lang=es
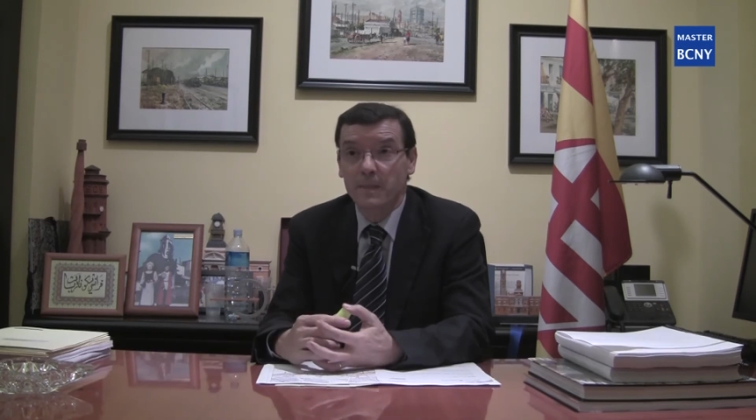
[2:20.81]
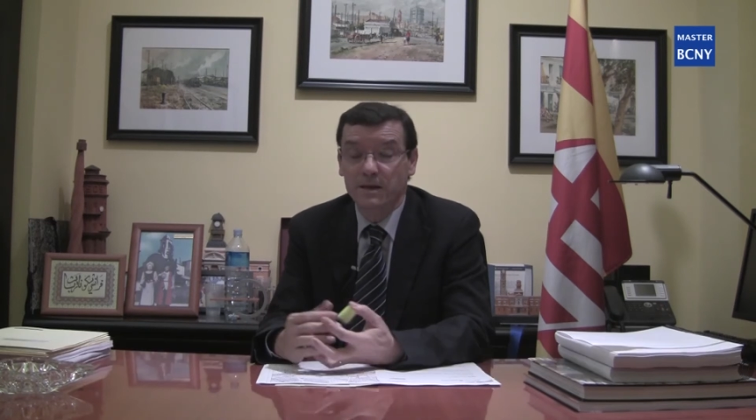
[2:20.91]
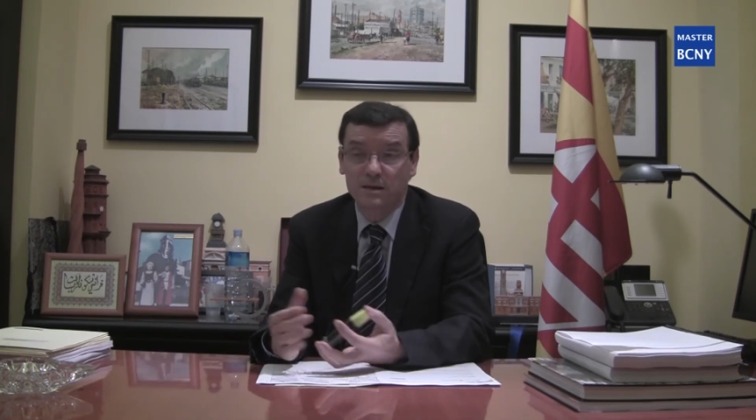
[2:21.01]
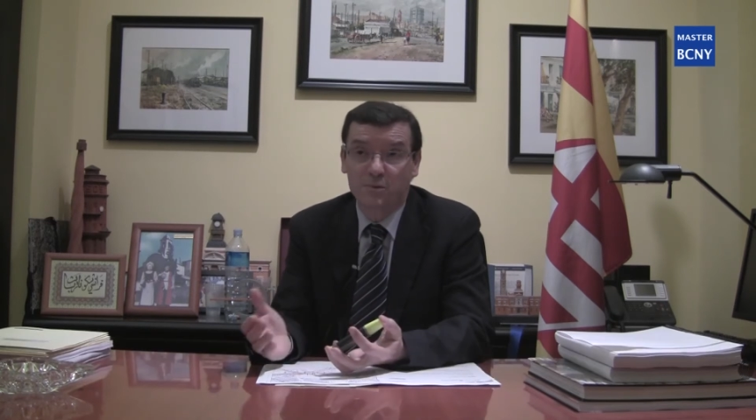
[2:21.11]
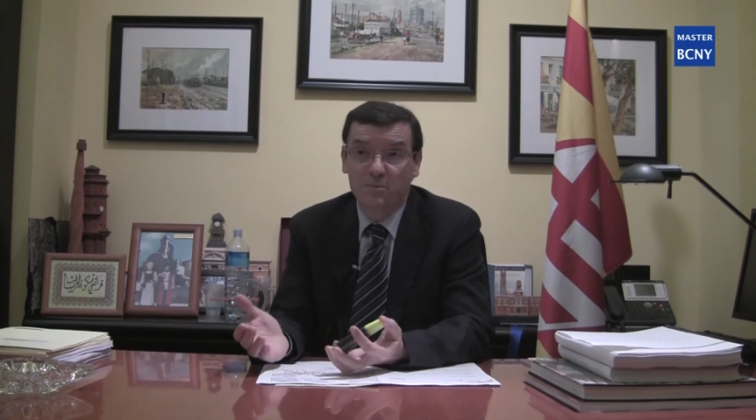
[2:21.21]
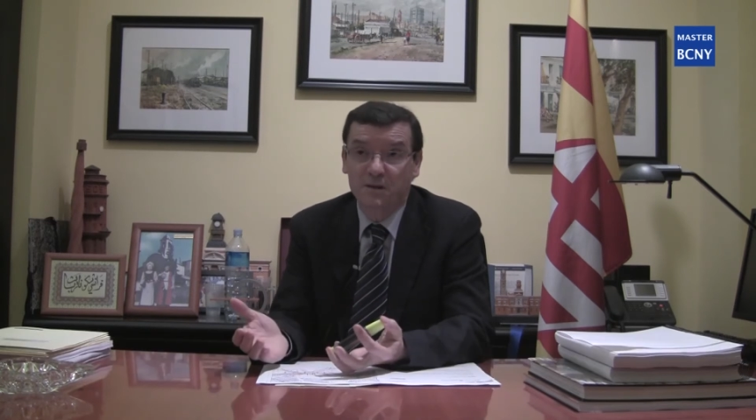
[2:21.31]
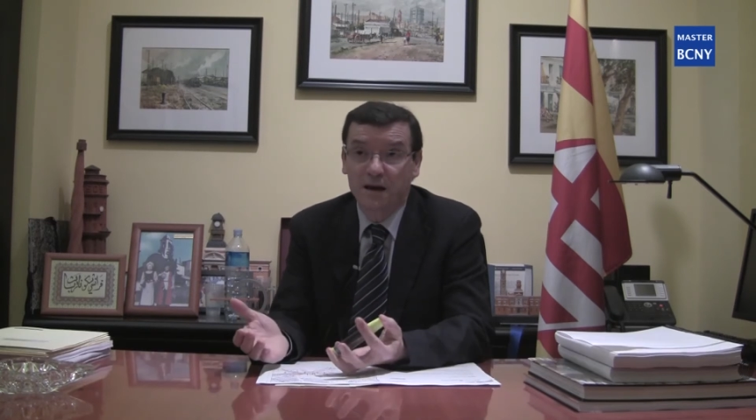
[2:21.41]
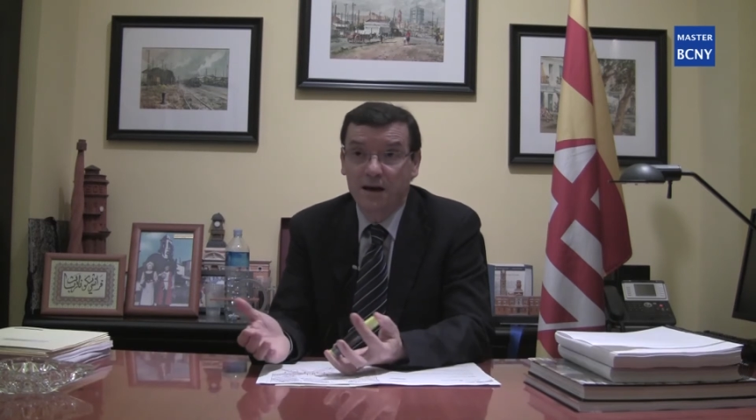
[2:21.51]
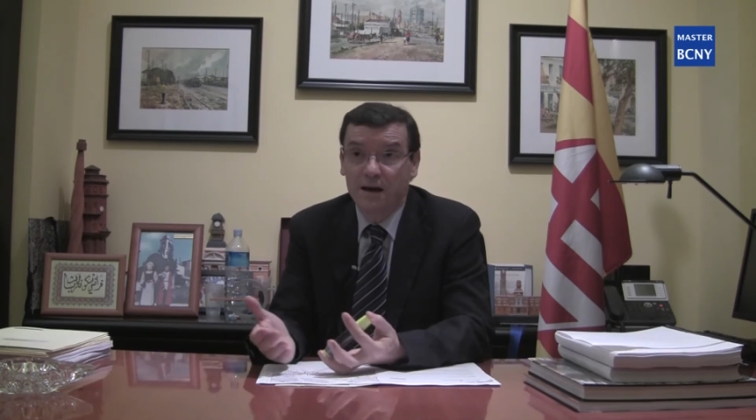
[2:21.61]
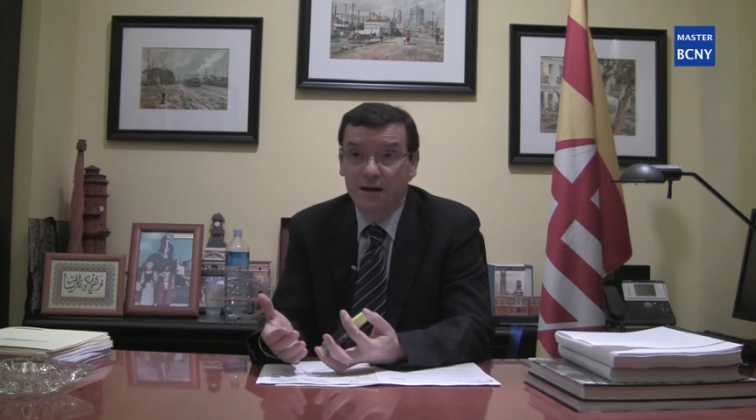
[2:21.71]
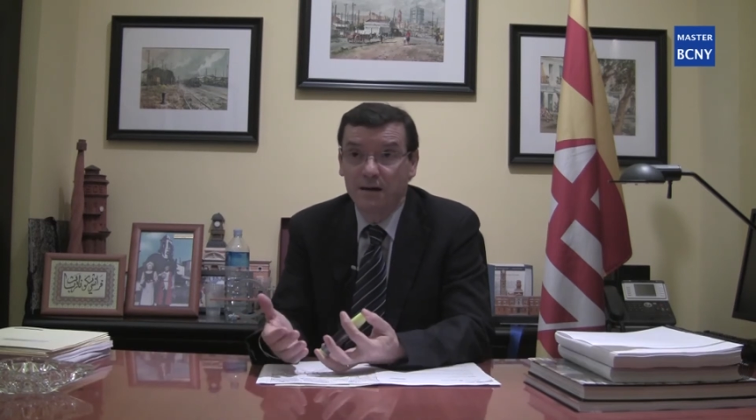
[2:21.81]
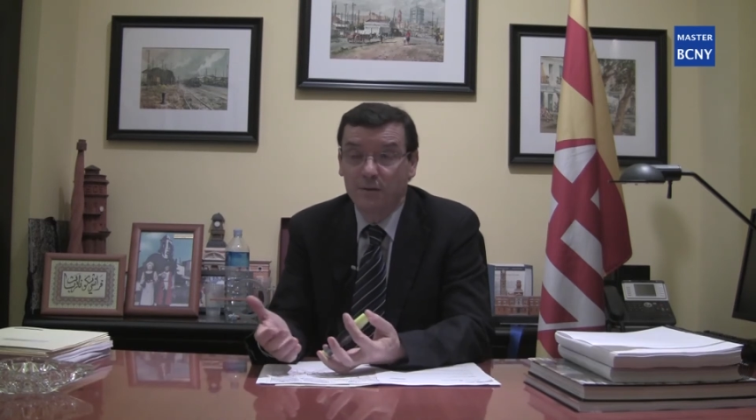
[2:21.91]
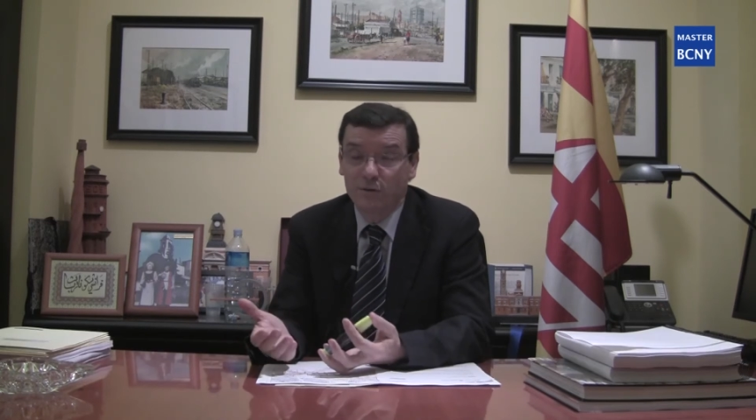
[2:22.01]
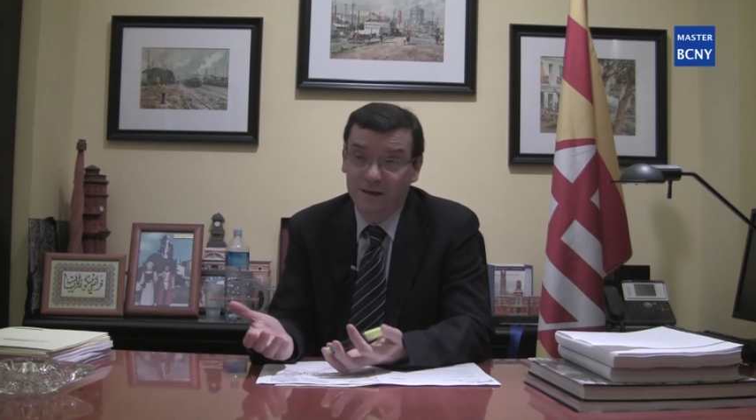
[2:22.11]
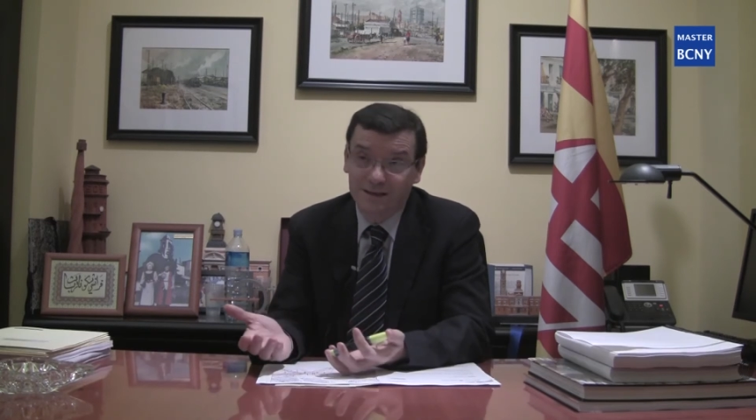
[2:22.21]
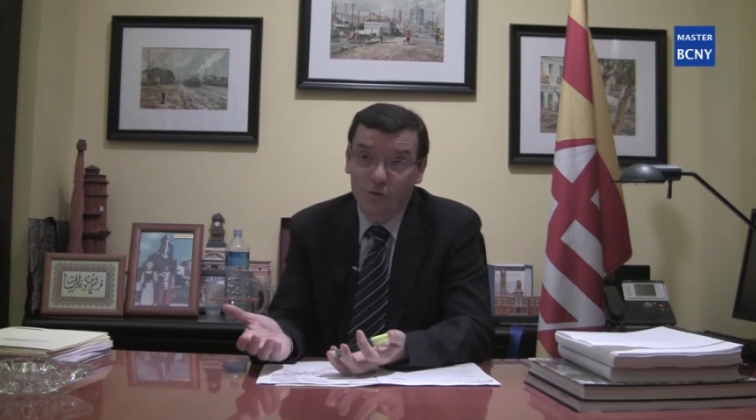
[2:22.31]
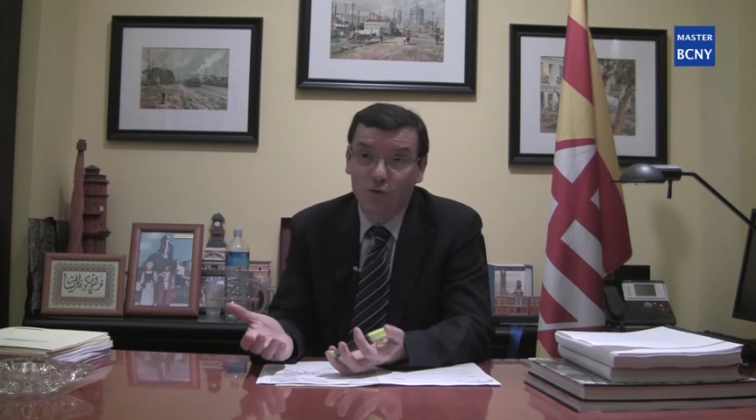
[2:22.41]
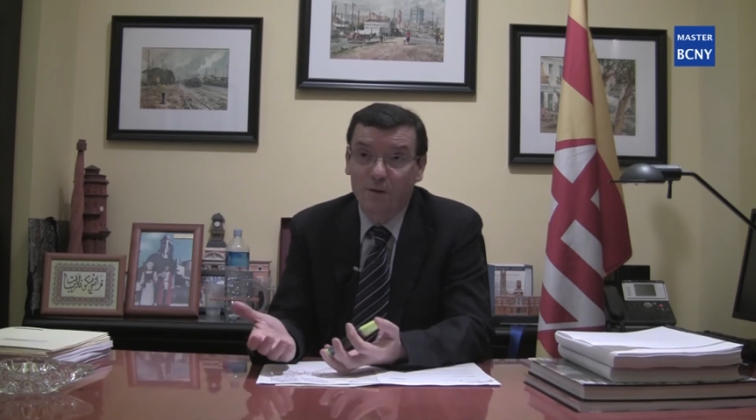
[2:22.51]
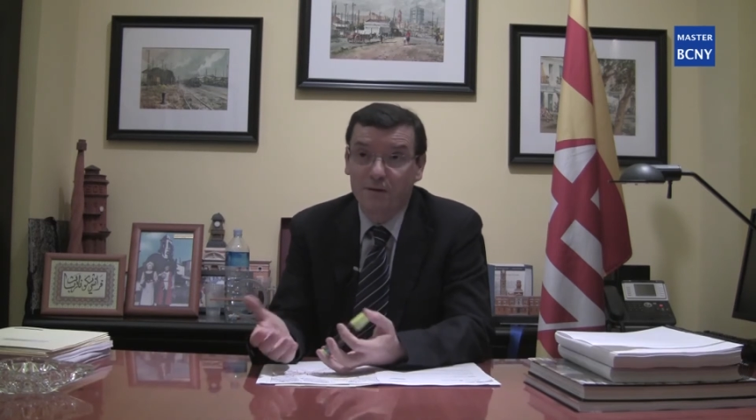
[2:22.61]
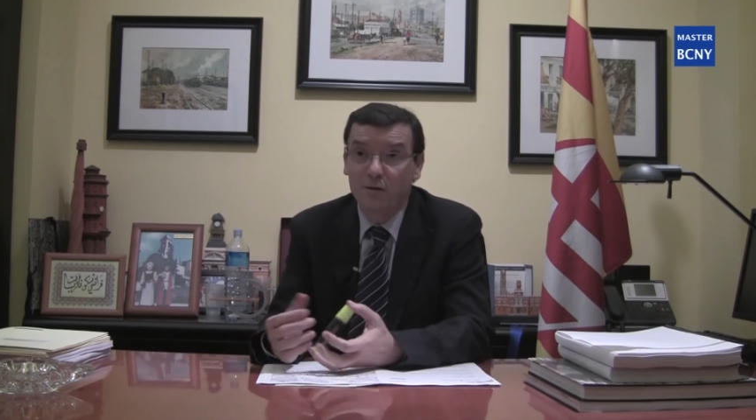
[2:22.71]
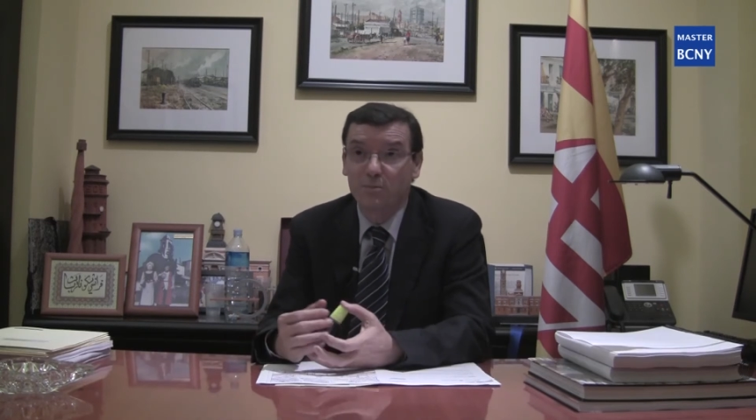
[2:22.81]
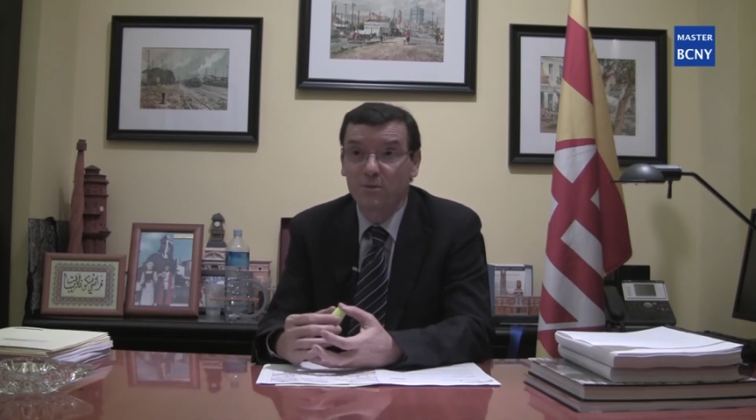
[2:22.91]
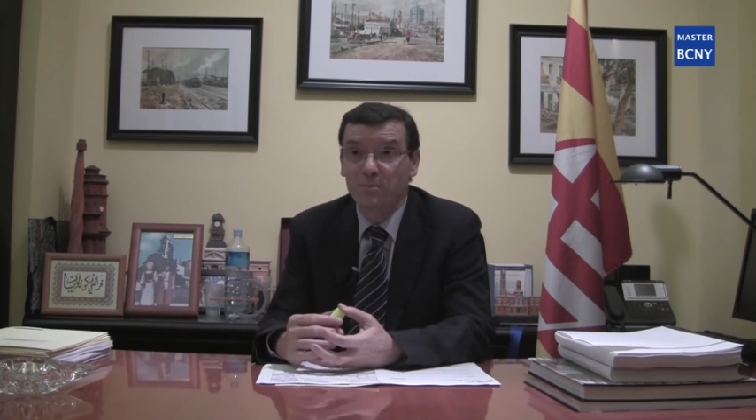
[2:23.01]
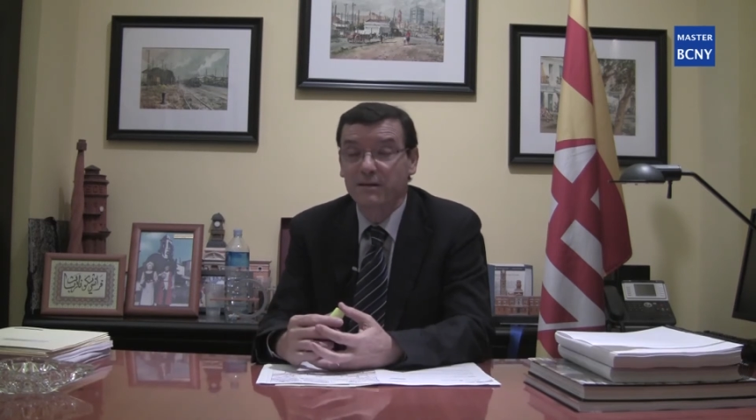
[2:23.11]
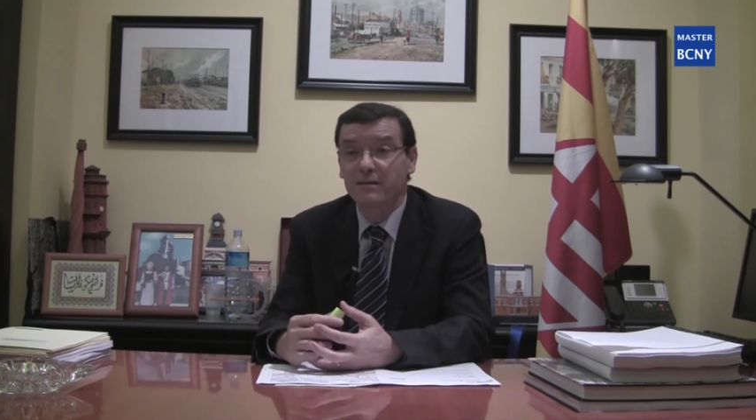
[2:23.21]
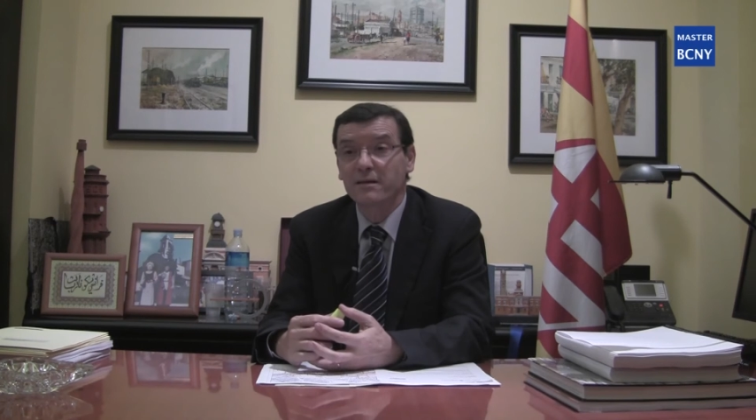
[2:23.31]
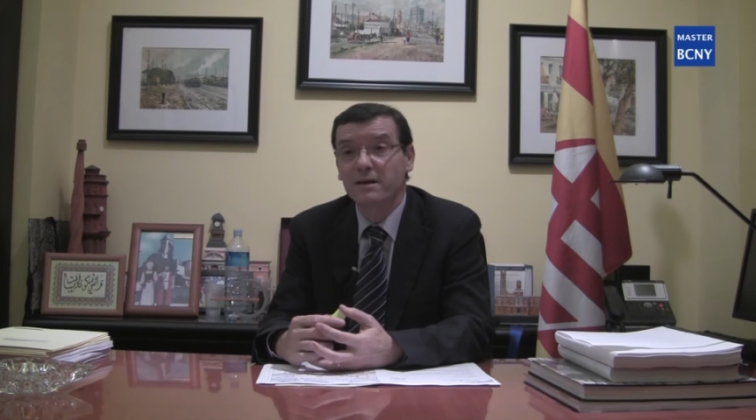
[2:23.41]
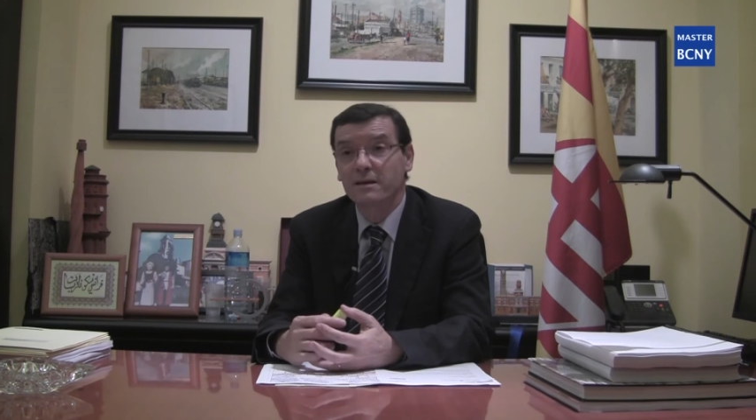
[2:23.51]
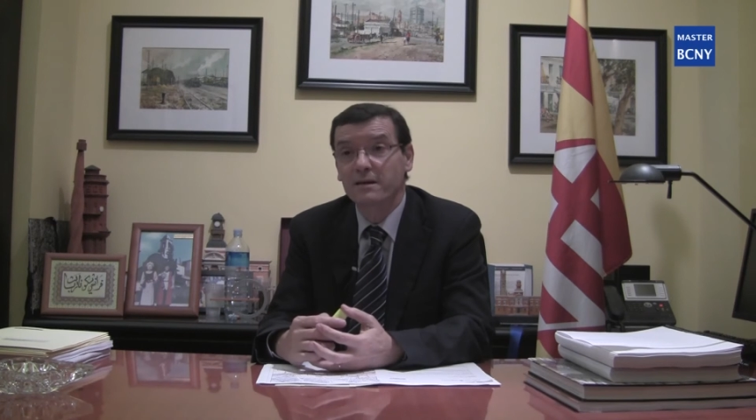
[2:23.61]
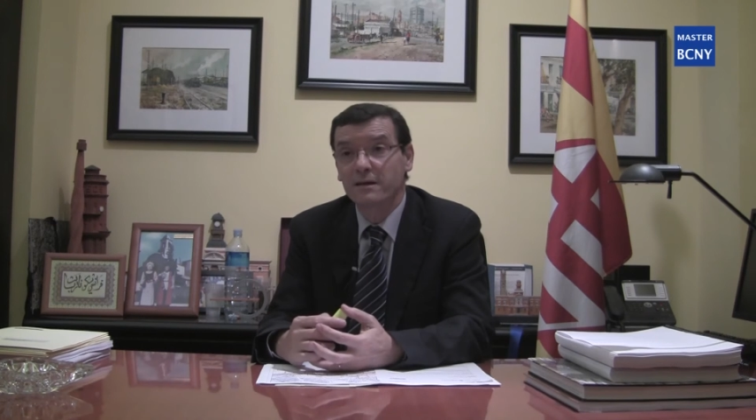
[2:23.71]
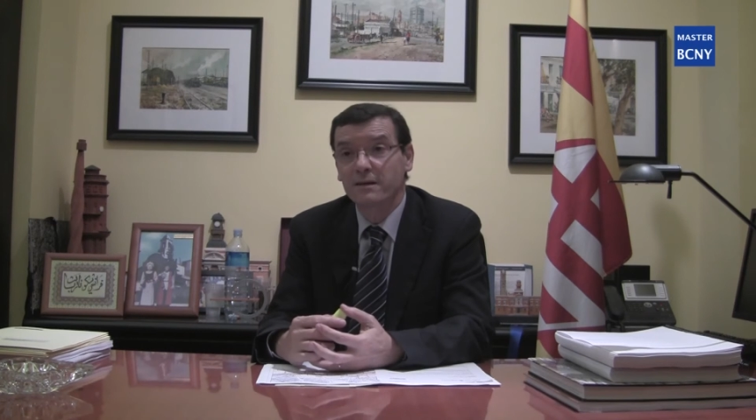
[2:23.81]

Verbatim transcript: Esa propiedad eh, y esa ocupación por parte de,